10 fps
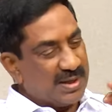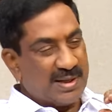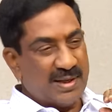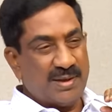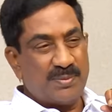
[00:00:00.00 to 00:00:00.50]

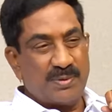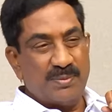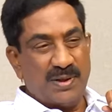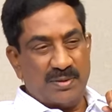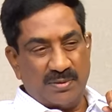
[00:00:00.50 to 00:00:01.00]
కాదుగా ఇప్పుడు
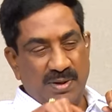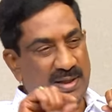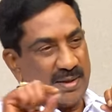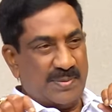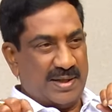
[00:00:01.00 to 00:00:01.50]
మీరు
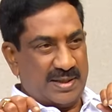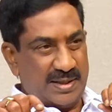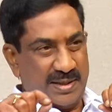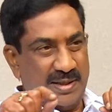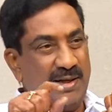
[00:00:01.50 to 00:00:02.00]
అతని మనిషి
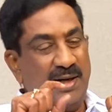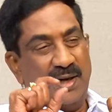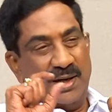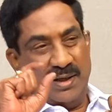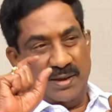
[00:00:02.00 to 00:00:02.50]

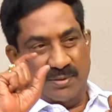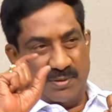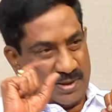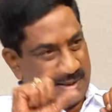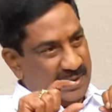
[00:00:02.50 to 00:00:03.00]

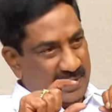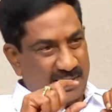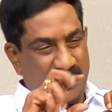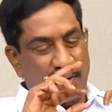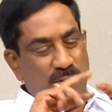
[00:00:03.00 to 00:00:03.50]
ఒకటి
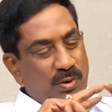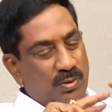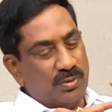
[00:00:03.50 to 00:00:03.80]
రెండు